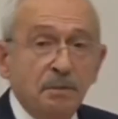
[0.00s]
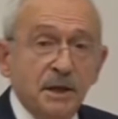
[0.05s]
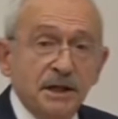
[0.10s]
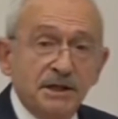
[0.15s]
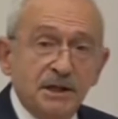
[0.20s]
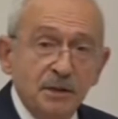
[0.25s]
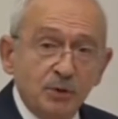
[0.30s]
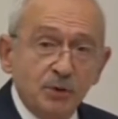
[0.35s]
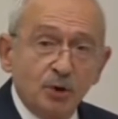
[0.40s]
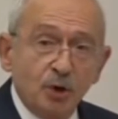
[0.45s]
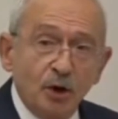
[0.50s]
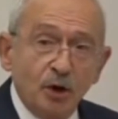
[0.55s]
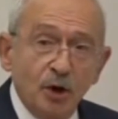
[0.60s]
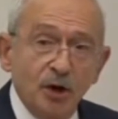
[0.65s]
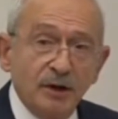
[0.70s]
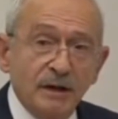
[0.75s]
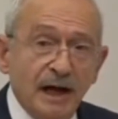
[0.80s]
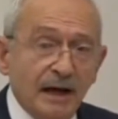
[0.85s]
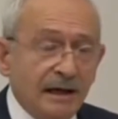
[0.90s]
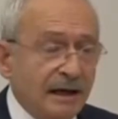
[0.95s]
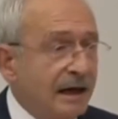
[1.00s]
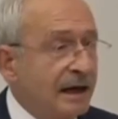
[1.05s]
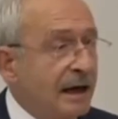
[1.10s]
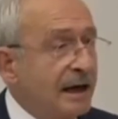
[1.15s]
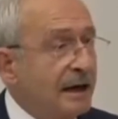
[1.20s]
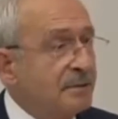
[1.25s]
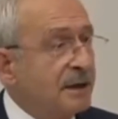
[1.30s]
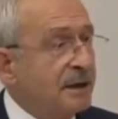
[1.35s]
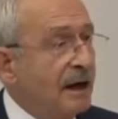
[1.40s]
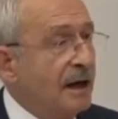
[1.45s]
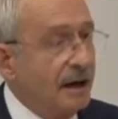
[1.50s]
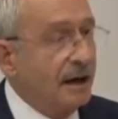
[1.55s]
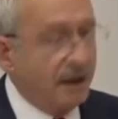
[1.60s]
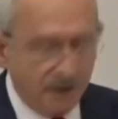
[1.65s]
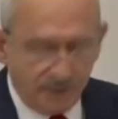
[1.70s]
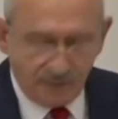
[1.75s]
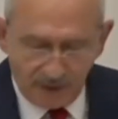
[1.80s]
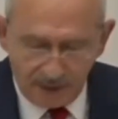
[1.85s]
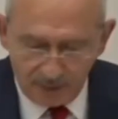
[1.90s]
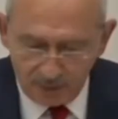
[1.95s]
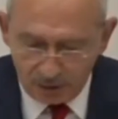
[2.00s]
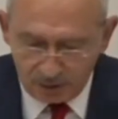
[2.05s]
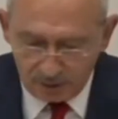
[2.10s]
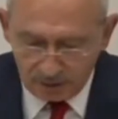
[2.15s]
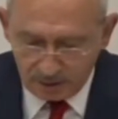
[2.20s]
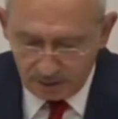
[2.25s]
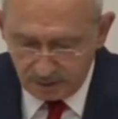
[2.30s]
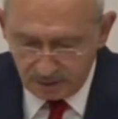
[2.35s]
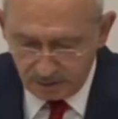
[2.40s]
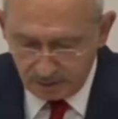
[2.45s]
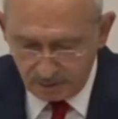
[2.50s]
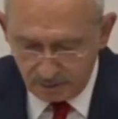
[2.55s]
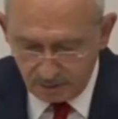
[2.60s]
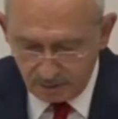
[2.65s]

Bizim soru önergelerimize yanıt vermiyorlar.